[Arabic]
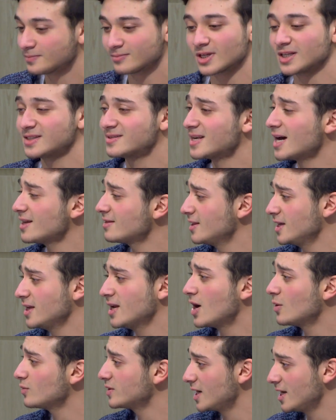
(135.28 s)
الساعه 2
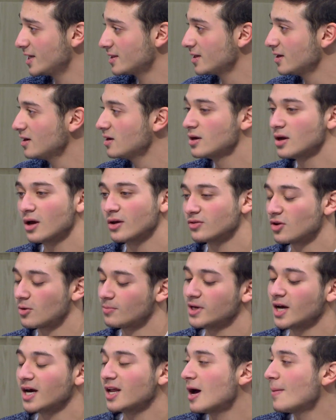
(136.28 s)
او 3
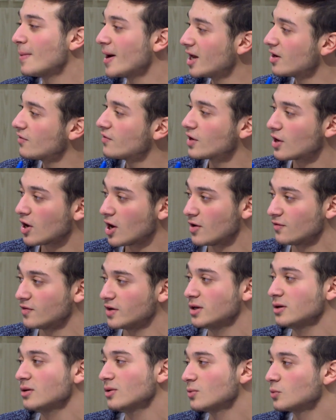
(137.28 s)
طبيعي انا هبقى عارف هي رايحه
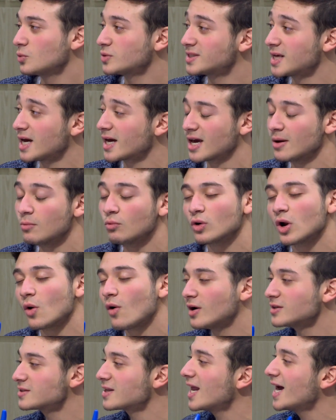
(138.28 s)
فين والساعه كام ولو
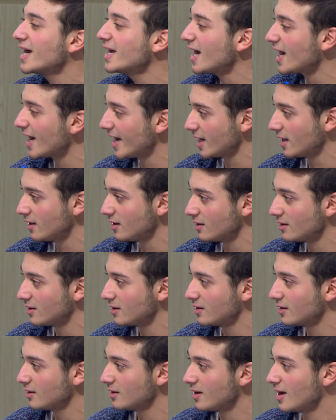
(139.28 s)
حصل اي حاجه
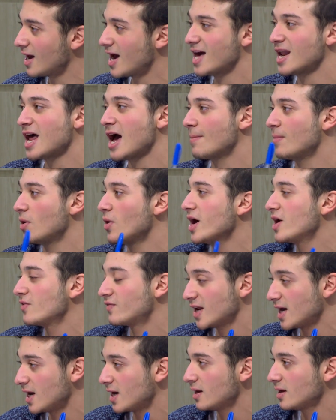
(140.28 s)
انا هبقى
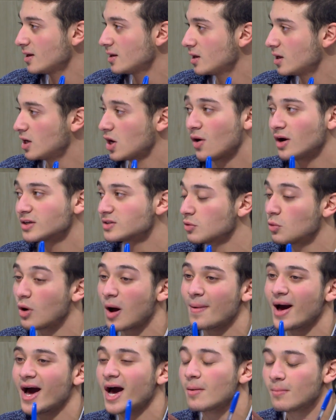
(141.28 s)
واقف لها لو حصل
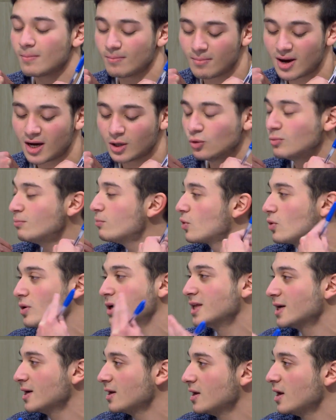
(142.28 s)
وهبقى معلوم
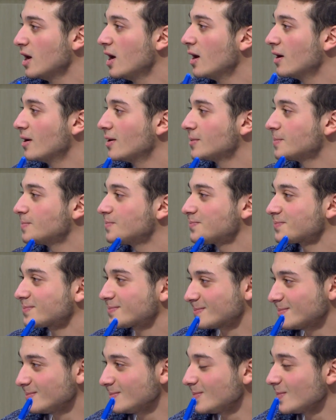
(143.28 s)
بكل ده انت
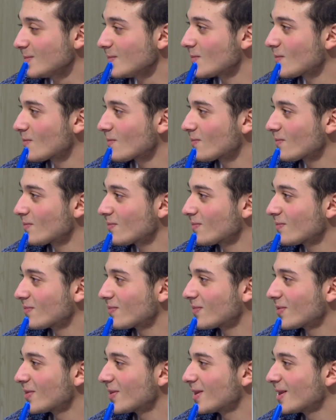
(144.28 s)
تعرف ليه باباك
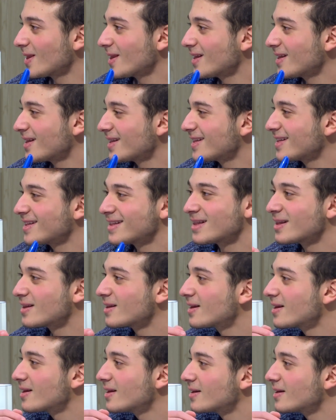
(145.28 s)
ومامتك يا حبيبي
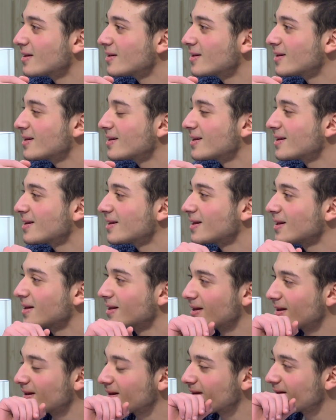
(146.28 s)
فين مش
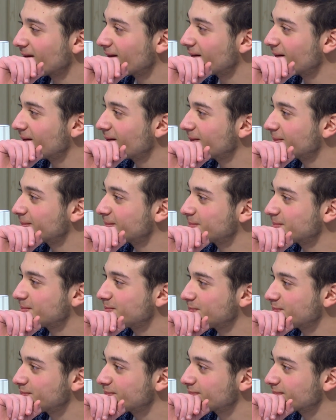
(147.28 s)
ربنا
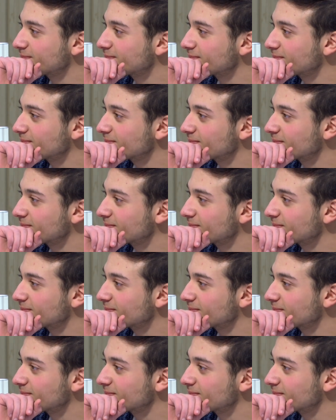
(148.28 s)
يعني